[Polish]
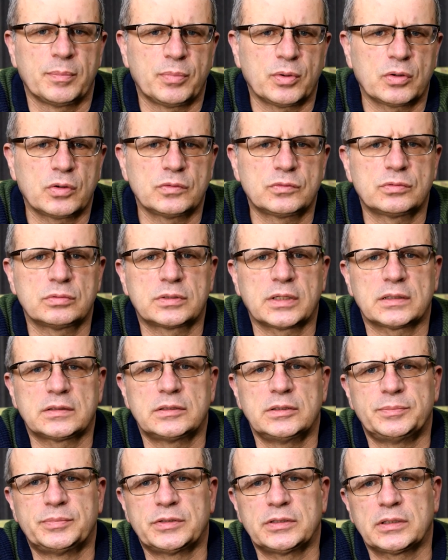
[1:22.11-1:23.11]
Po
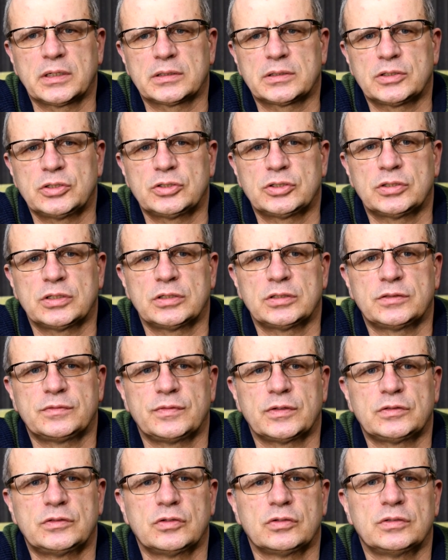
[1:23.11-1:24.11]
konsultacji psychiatrycznej
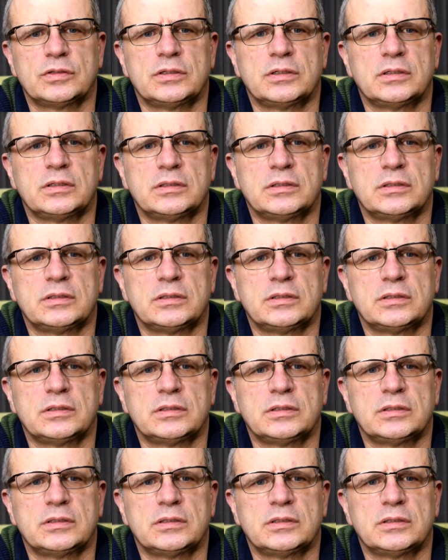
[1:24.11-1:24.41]
stwierdzony